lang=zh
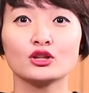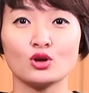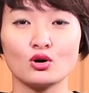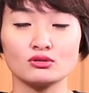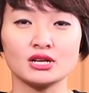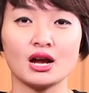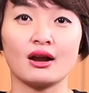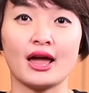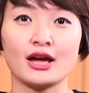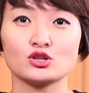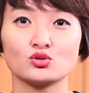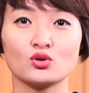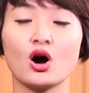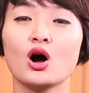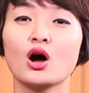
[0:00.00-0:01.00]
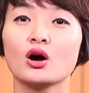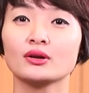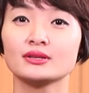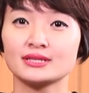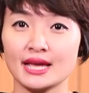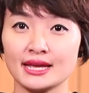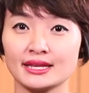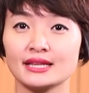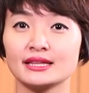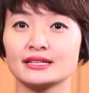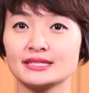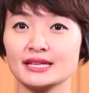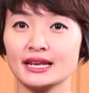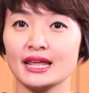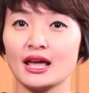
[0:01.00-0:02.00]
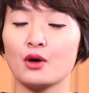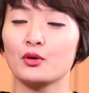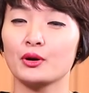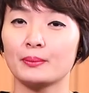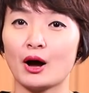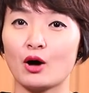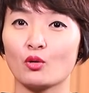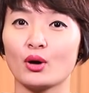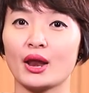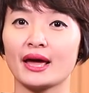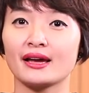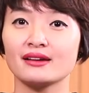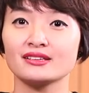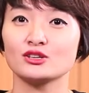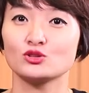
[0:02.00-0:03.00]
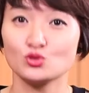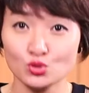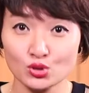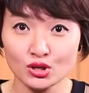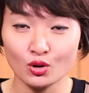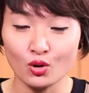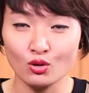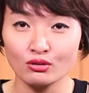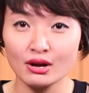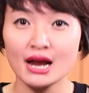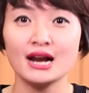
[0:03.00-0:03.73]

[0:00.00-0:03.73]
通常来说，餐厅的经理会跑过来跟你鞠一躬，